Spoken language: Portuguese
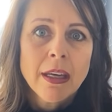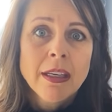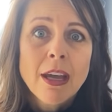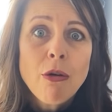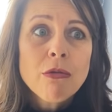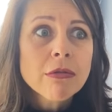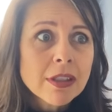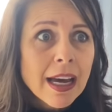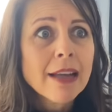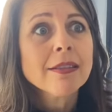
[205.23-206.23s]
Em alguns
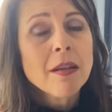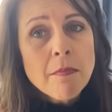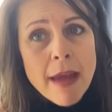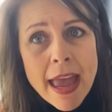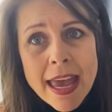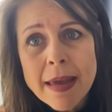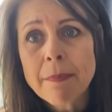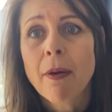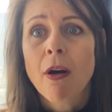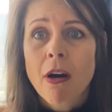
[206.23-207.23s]
casos também
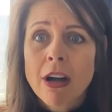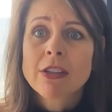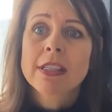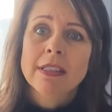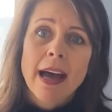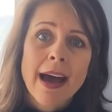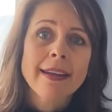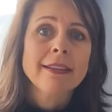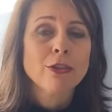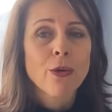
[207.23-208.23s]
pode estar
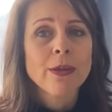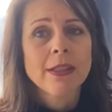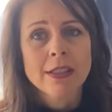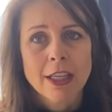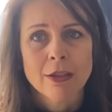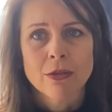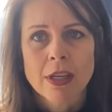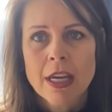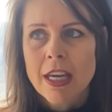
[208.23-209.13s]
em dois signos.